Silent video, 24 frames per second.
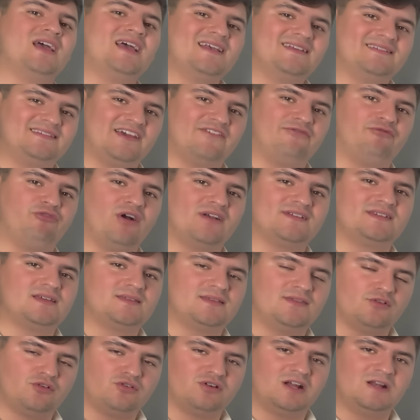se fue
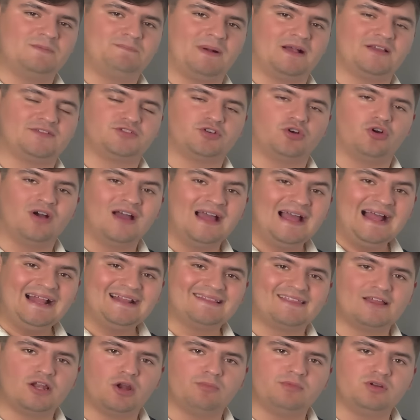deshaciendo con el paso
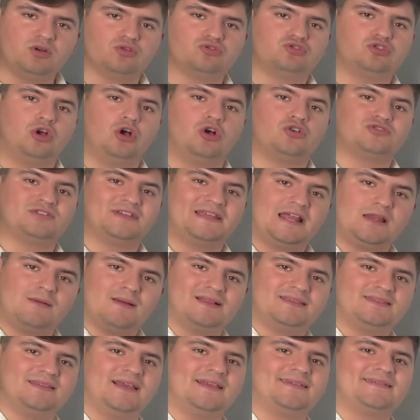de los minutos y el
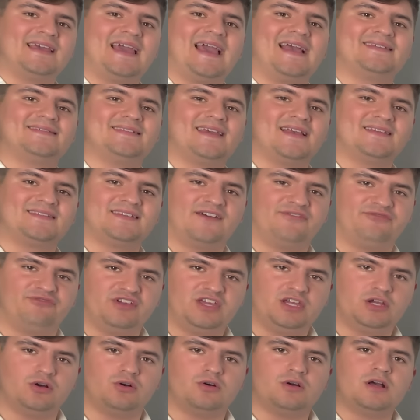Betis ese
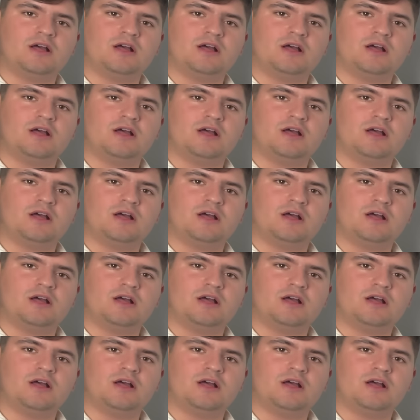desafío